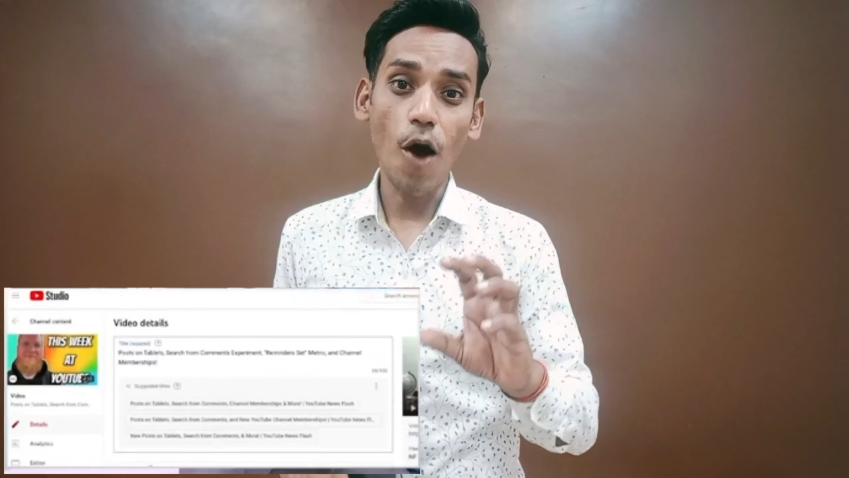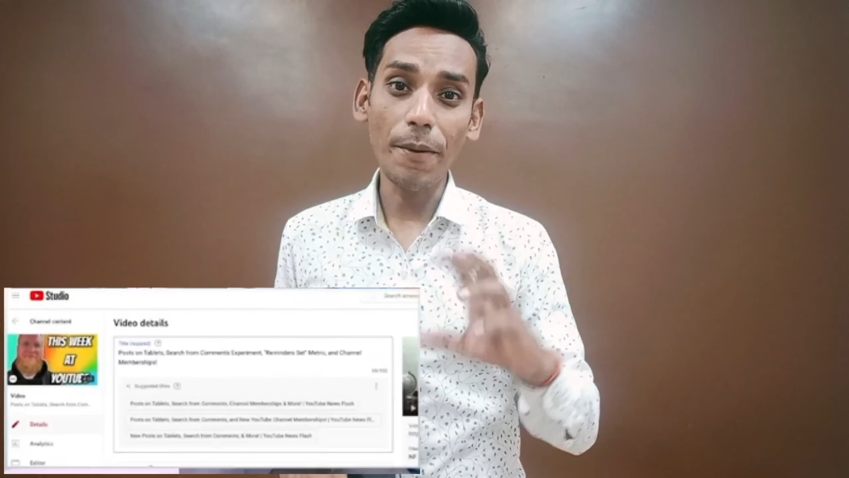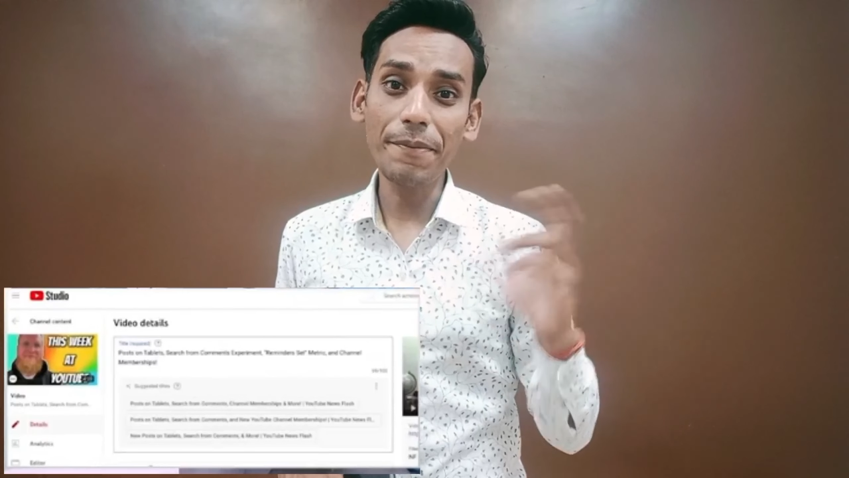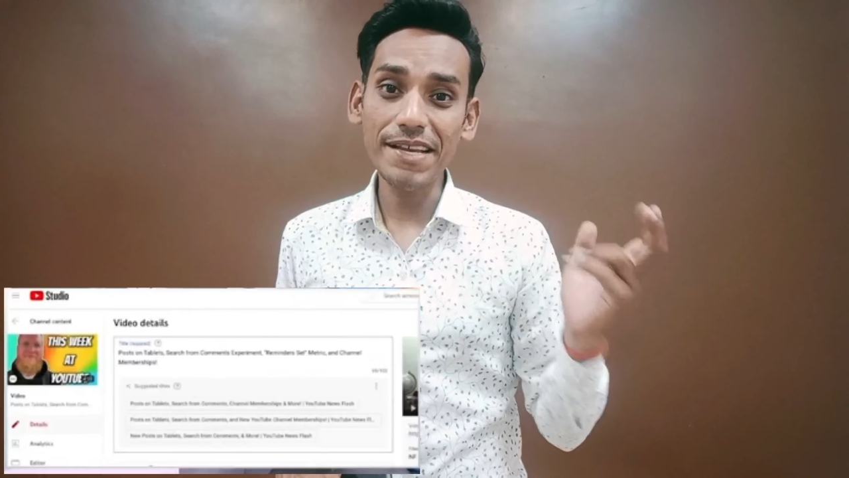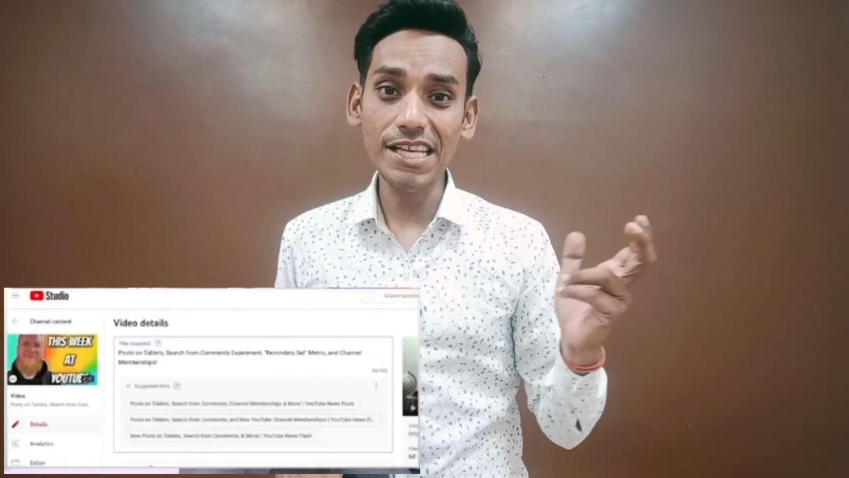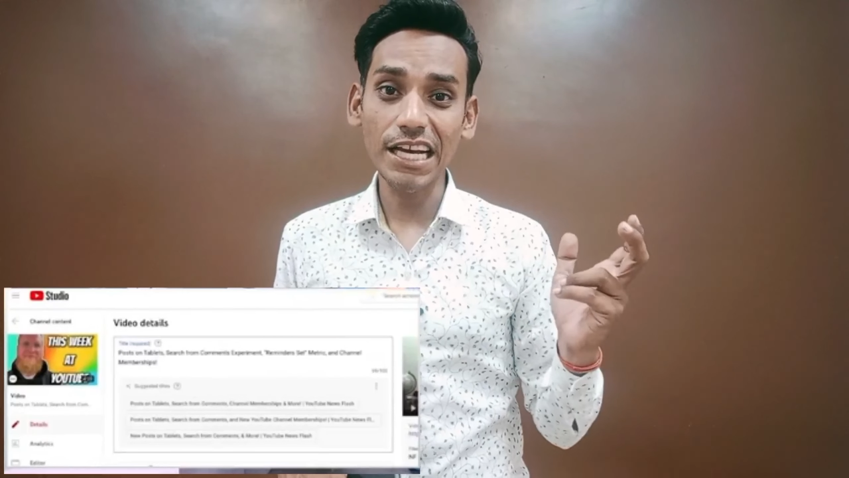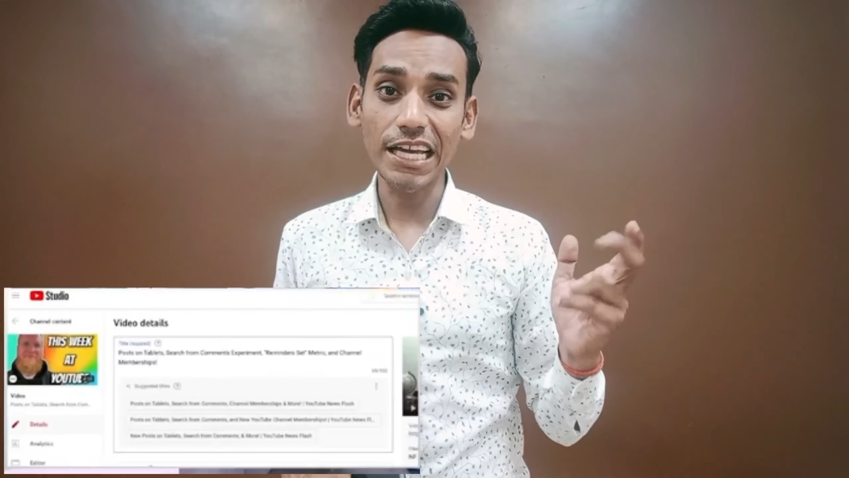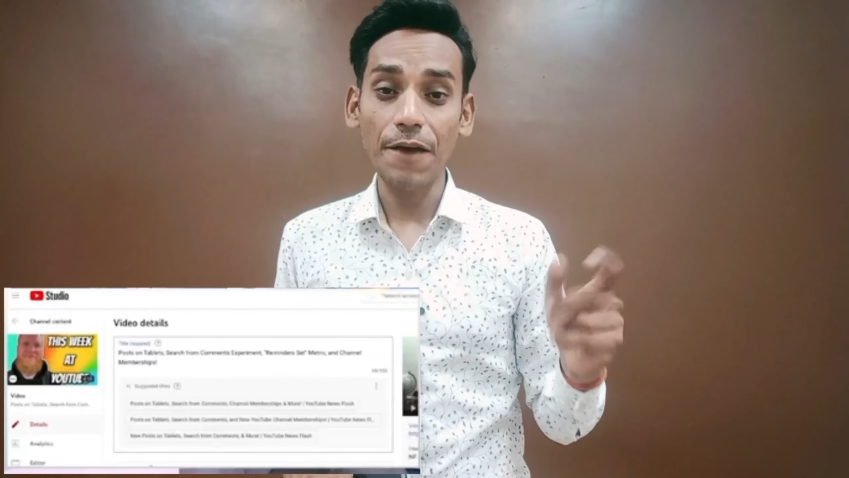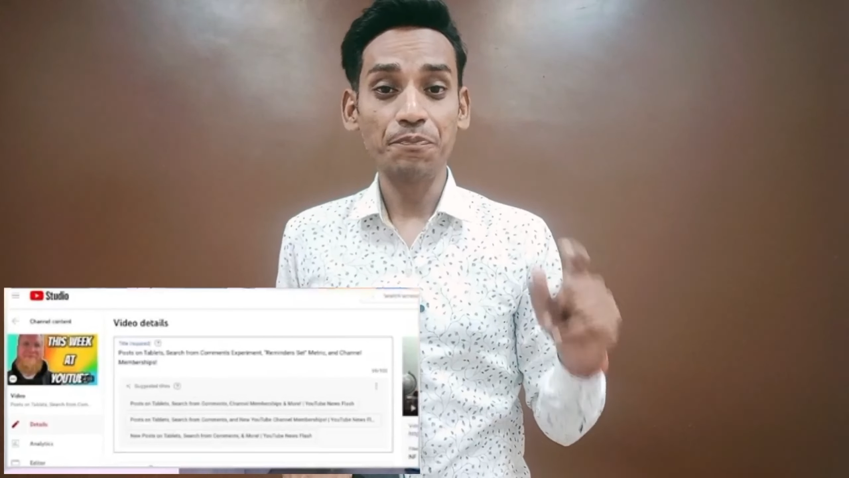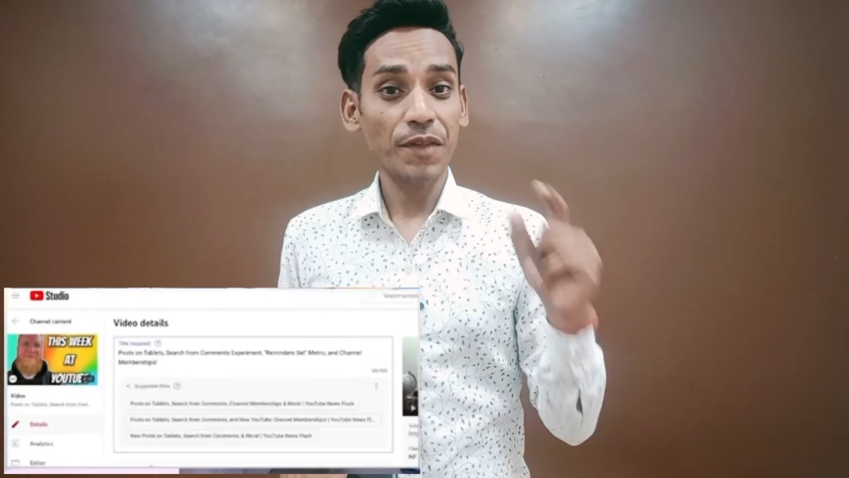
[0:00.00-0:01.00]
कॉपी पेस्ट
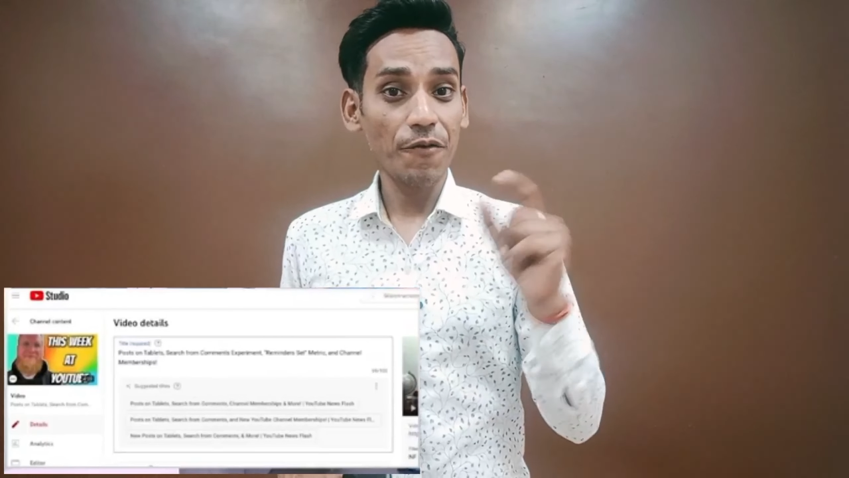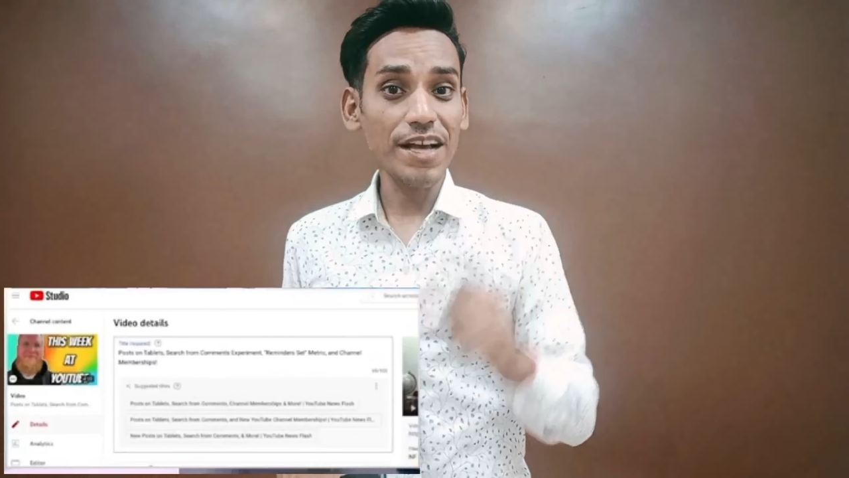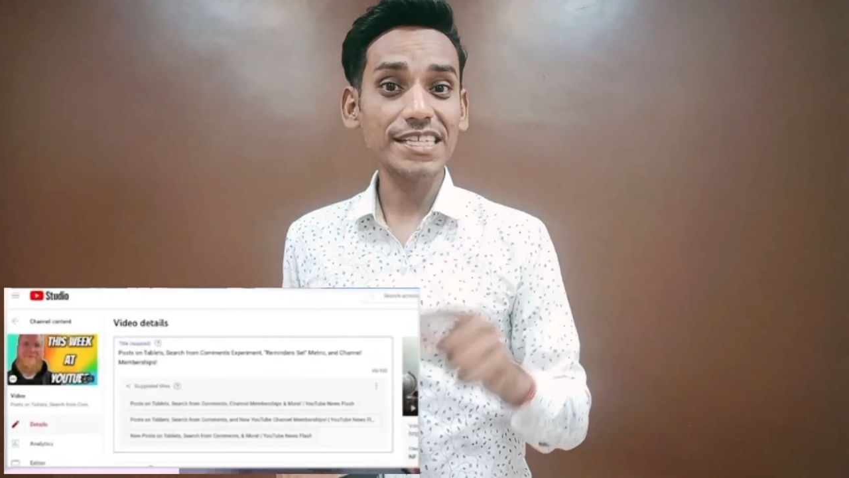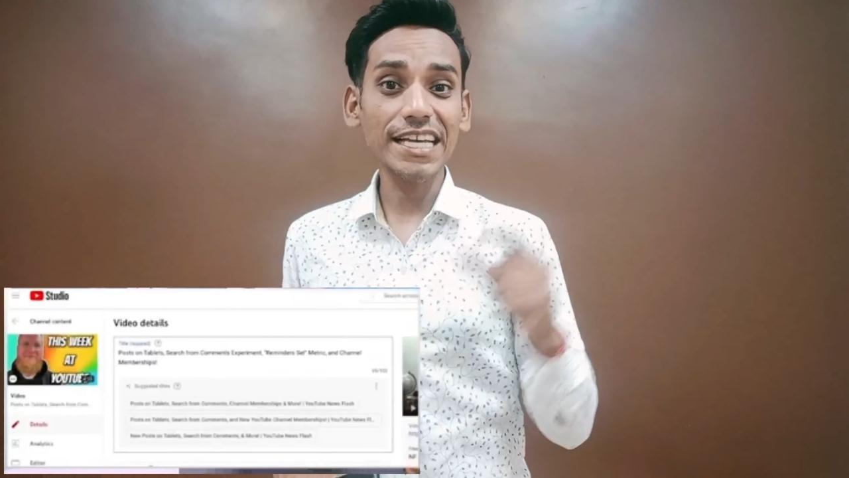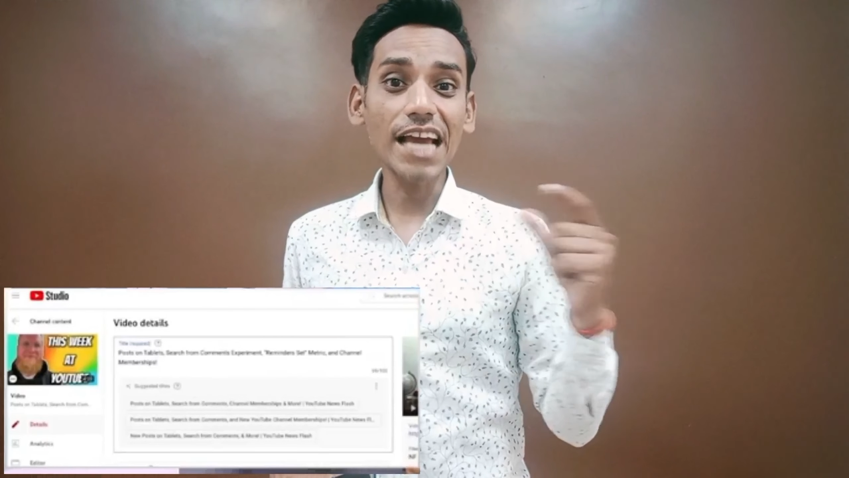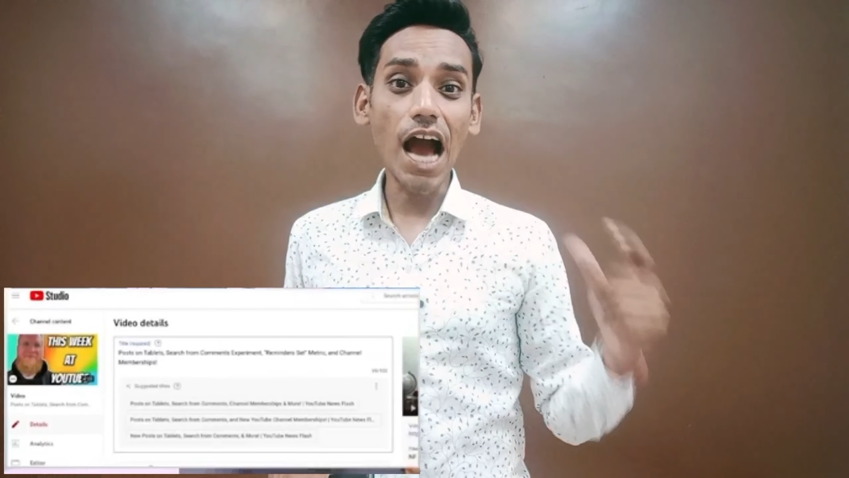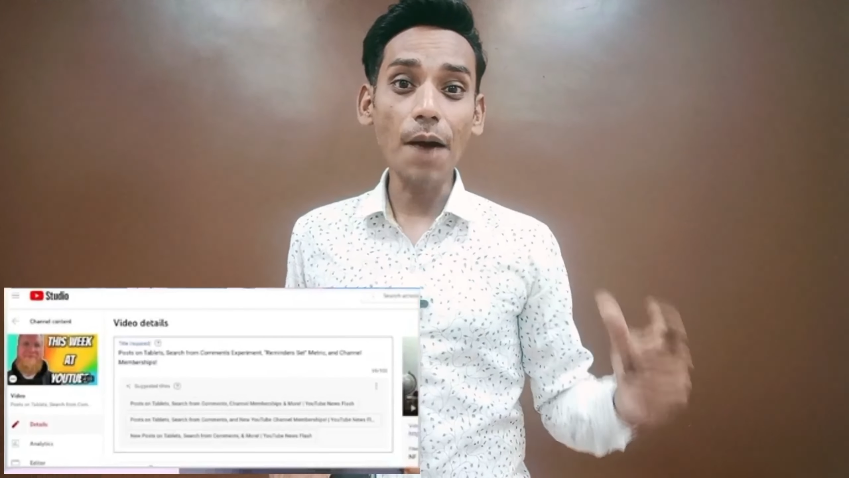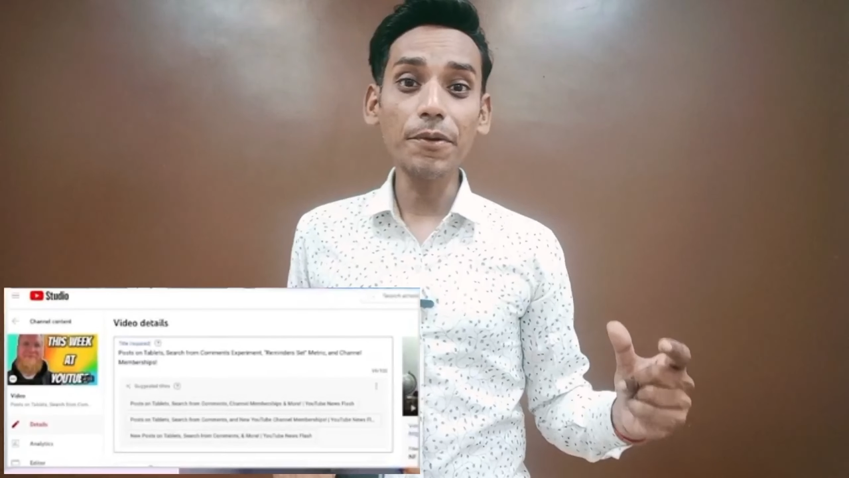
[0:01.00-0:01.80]
करके वैसे ही